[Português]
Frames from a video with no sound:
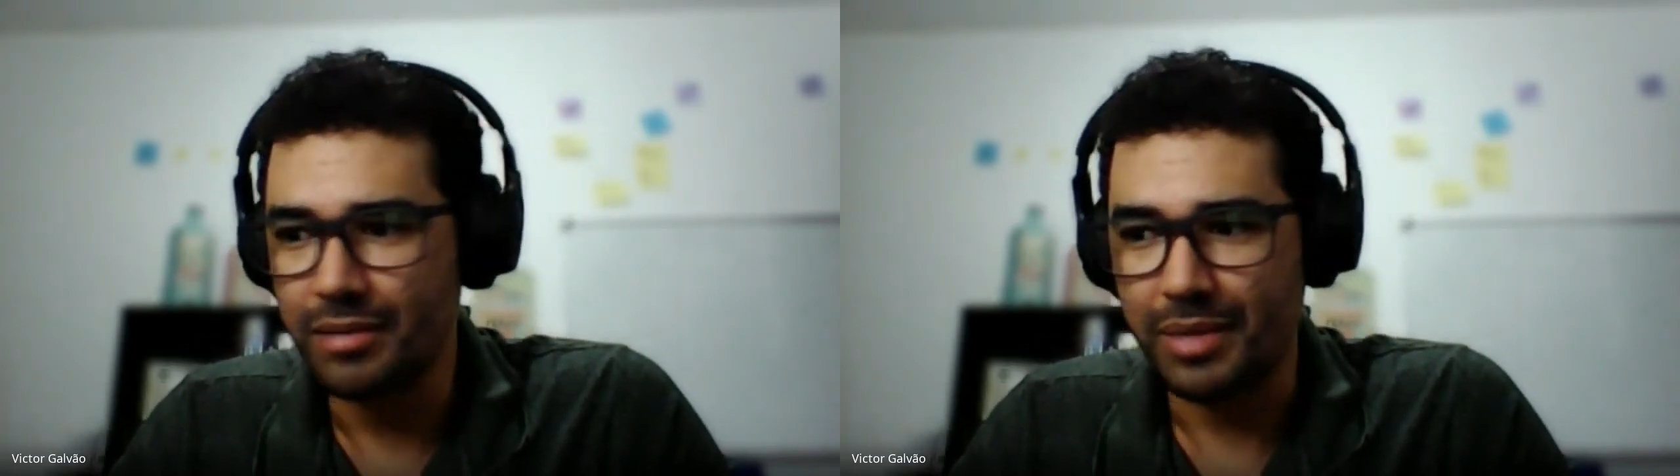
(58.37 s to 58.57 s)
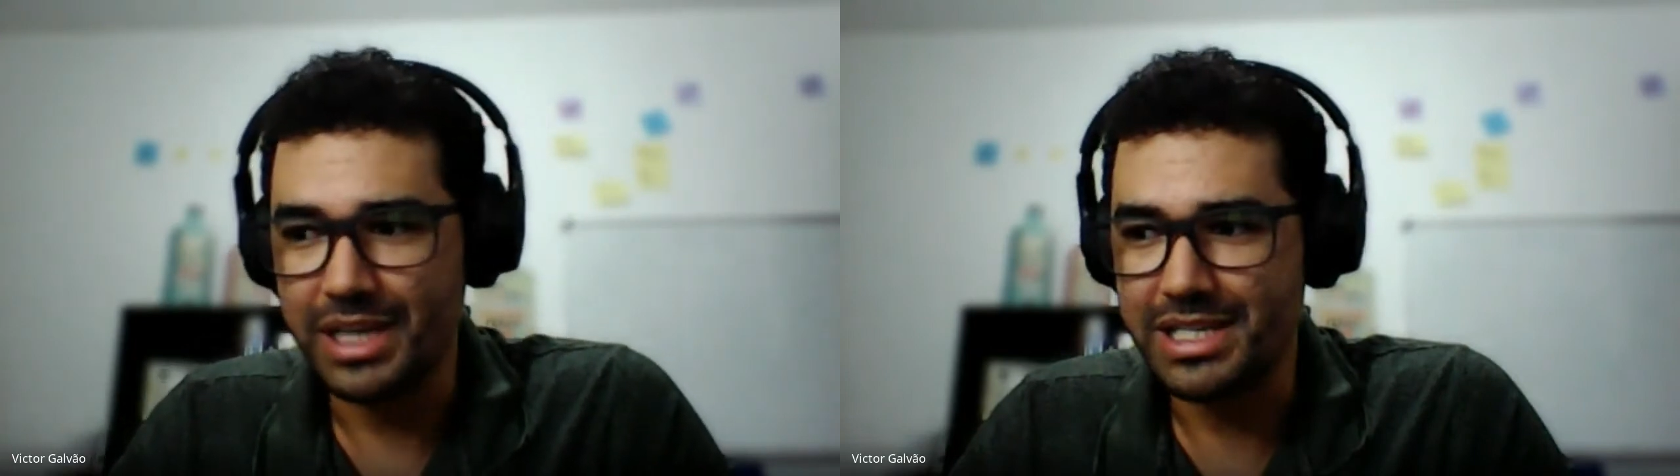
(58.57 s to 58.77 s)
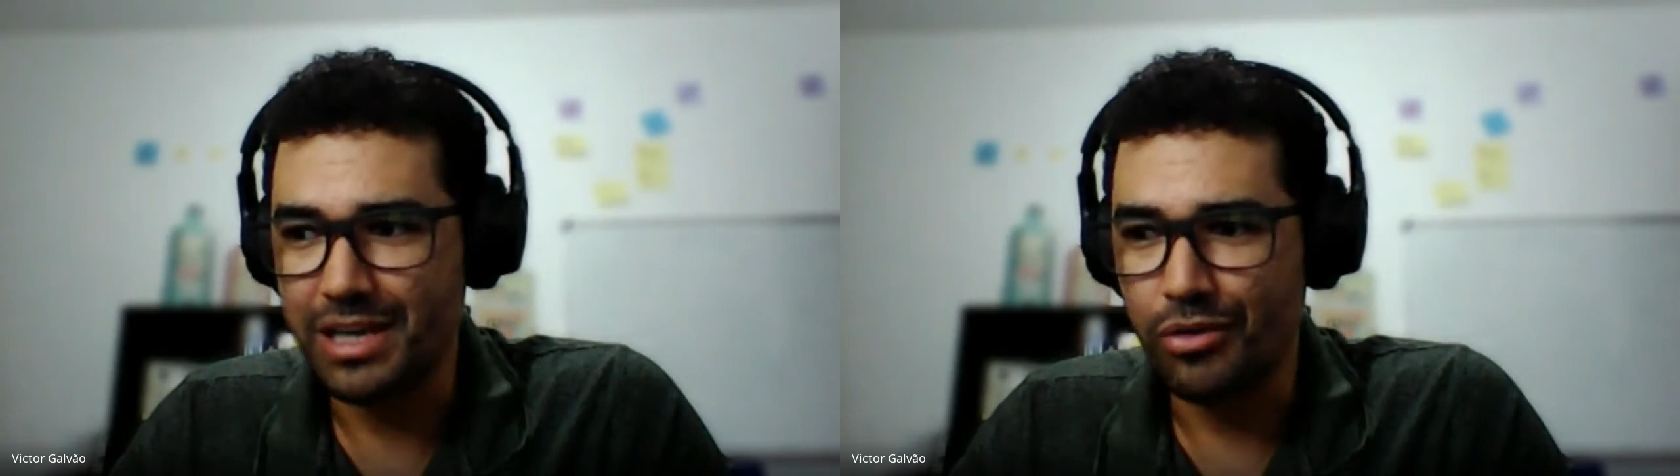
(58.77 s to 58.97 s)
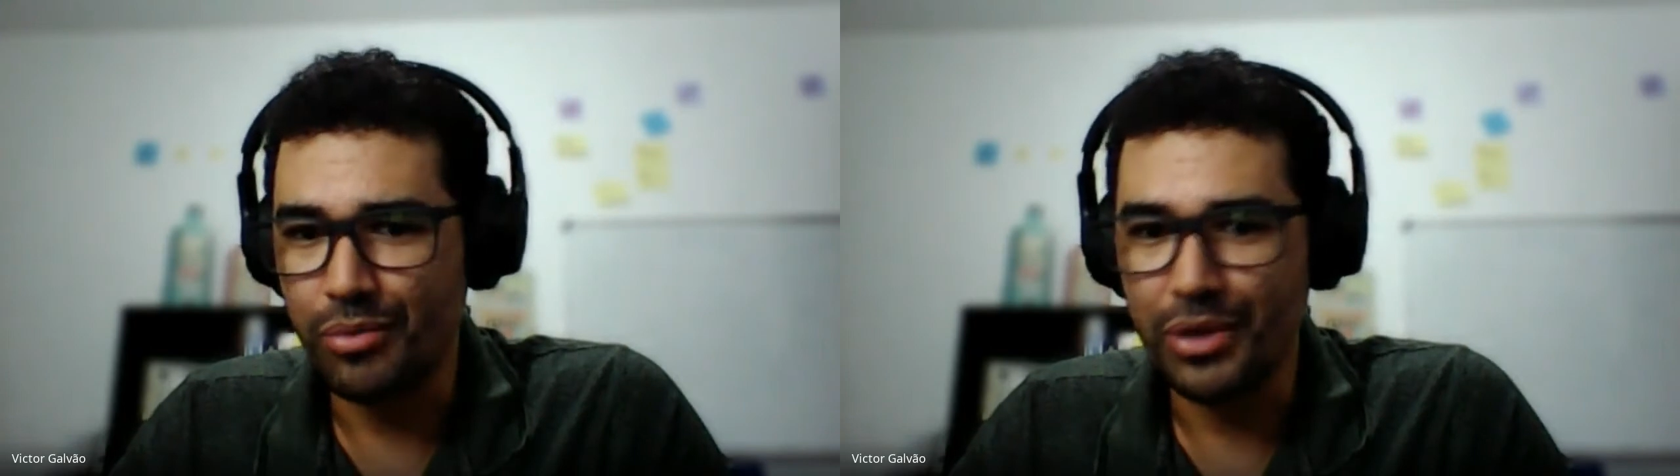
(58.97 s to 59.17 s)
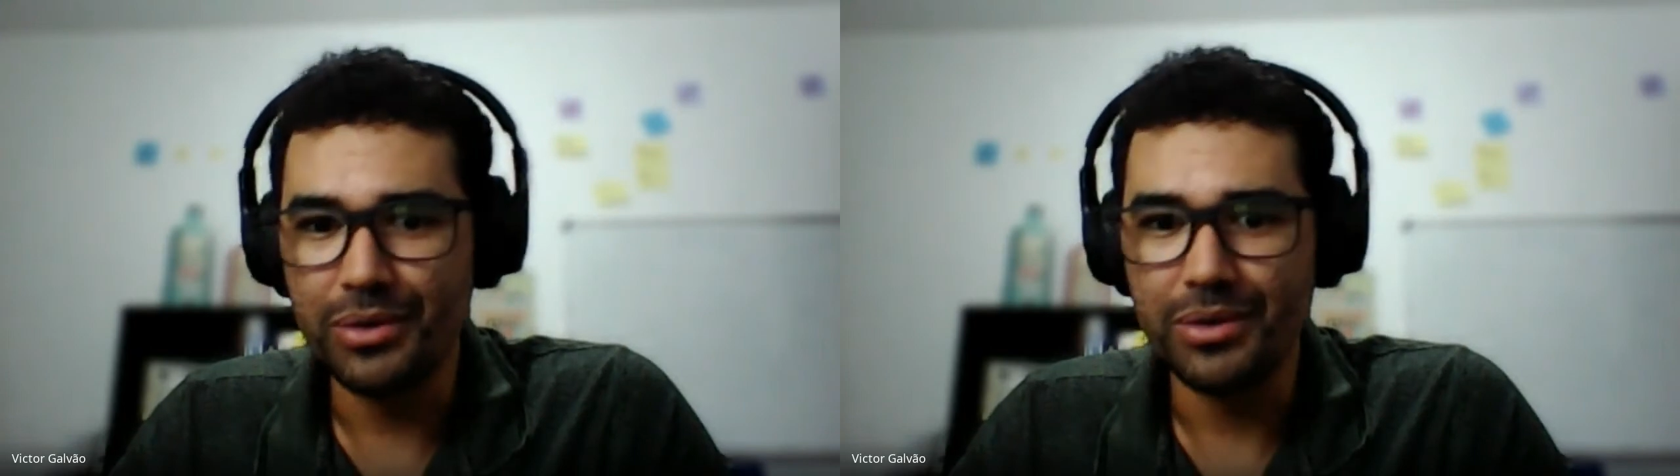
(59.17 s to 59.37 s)
Parece algo
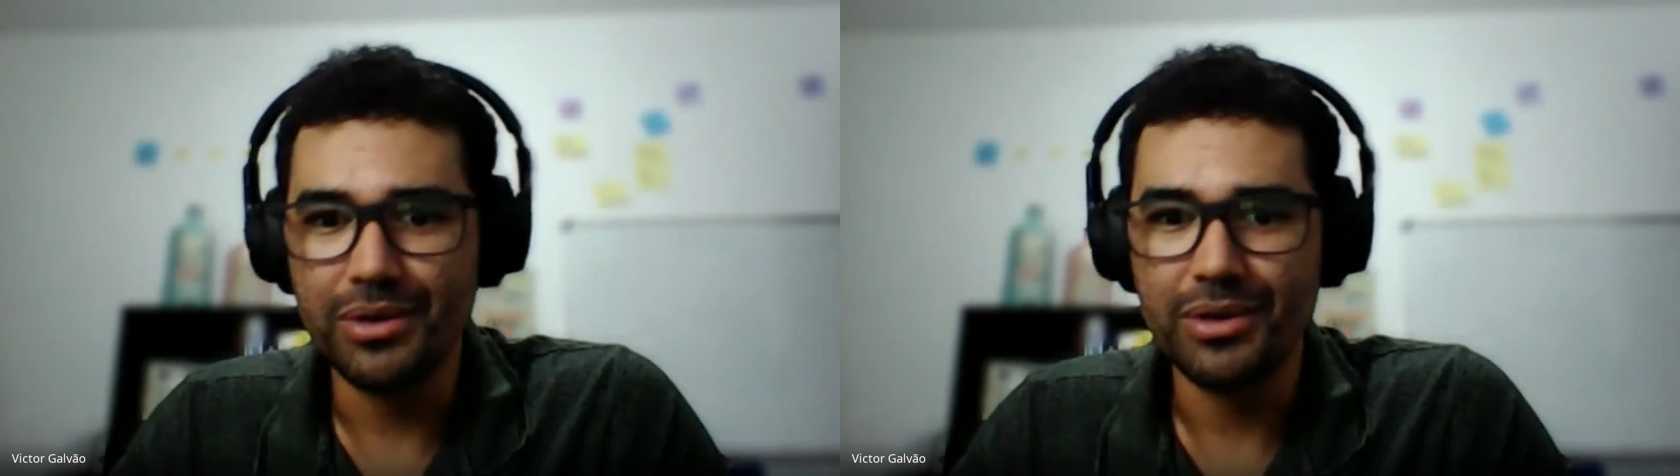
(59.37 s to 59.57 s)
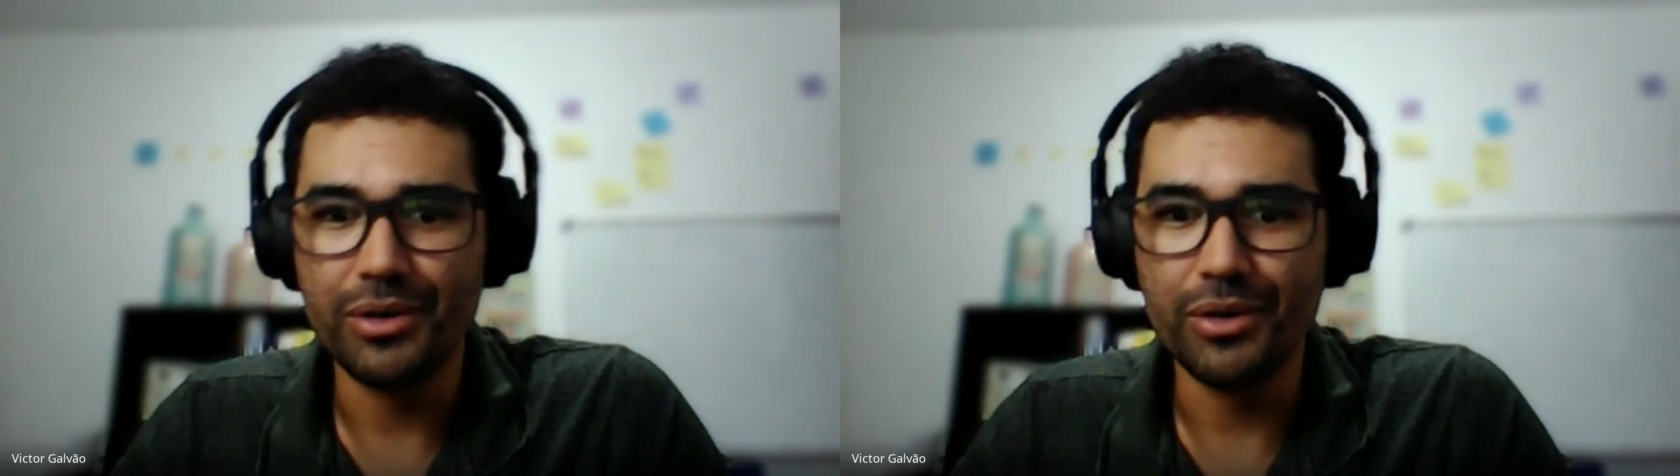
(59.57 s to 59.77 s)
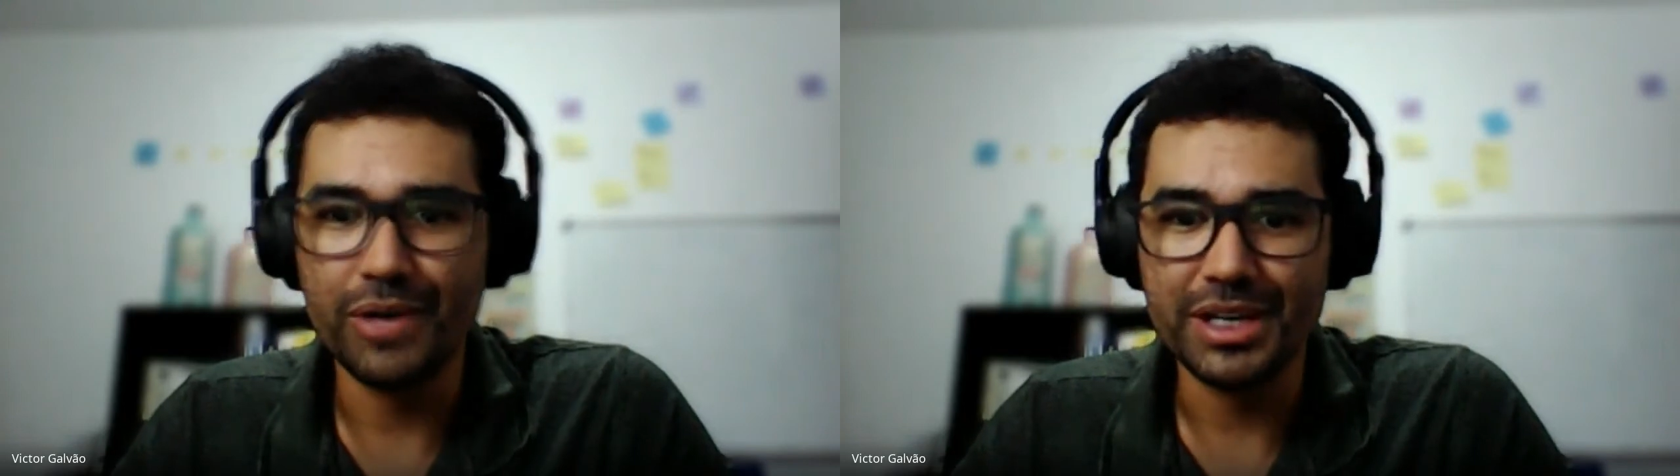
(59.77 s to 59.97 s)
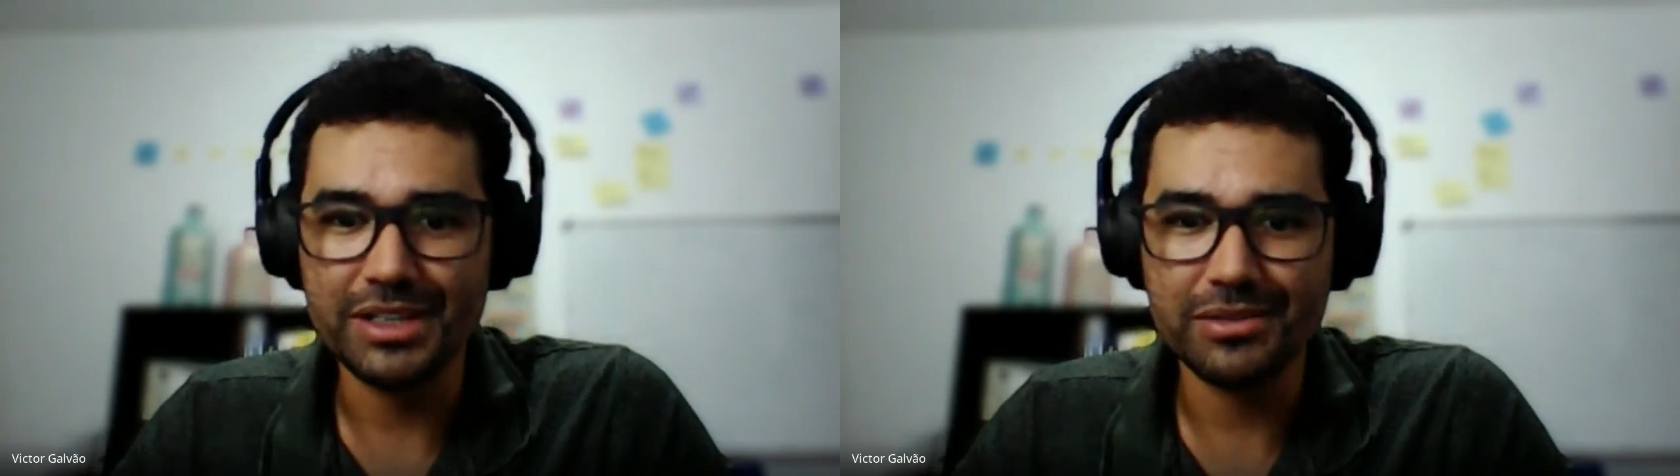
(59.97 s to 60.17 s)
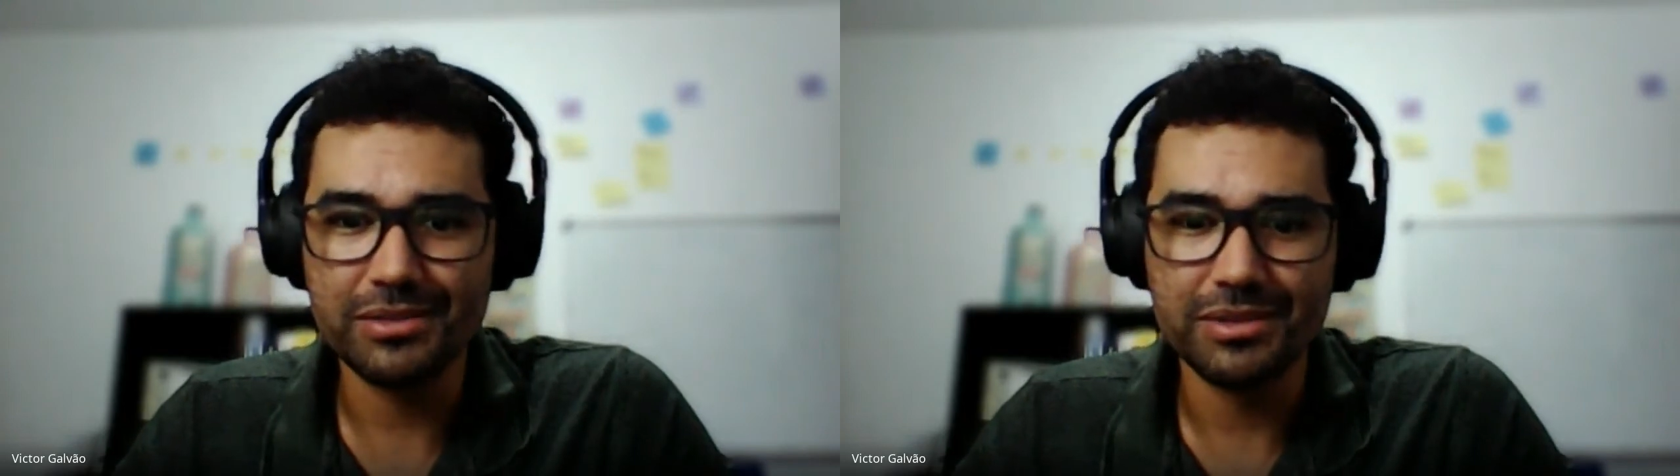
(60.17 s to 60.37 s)
meio
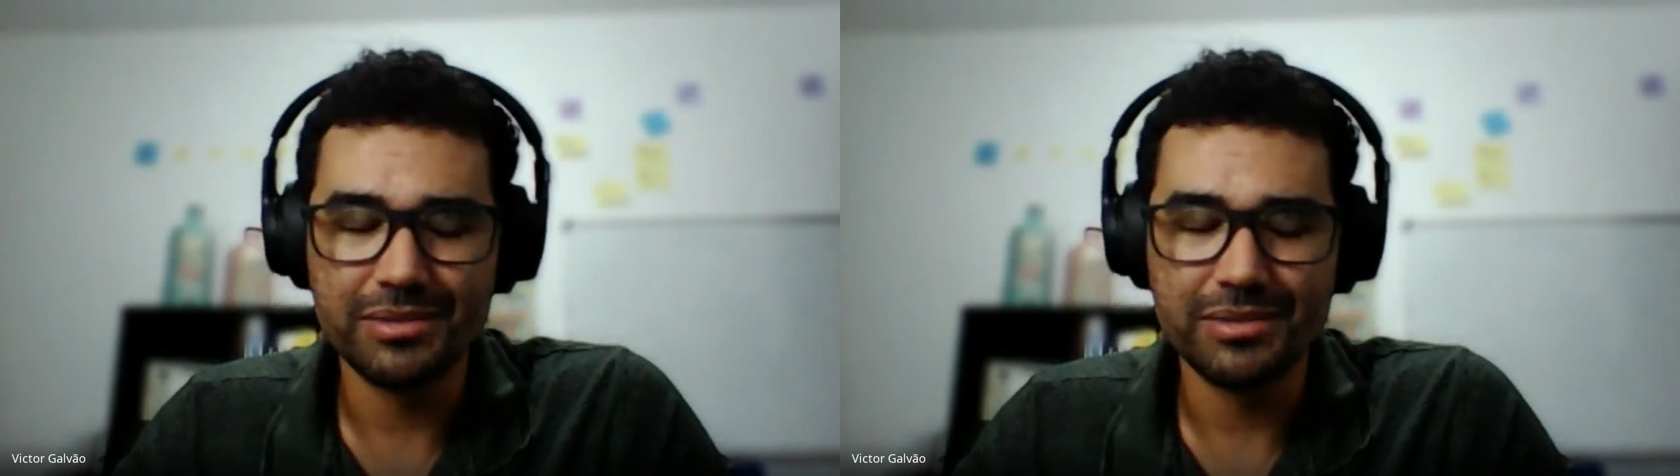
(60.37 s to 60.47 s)
romântico,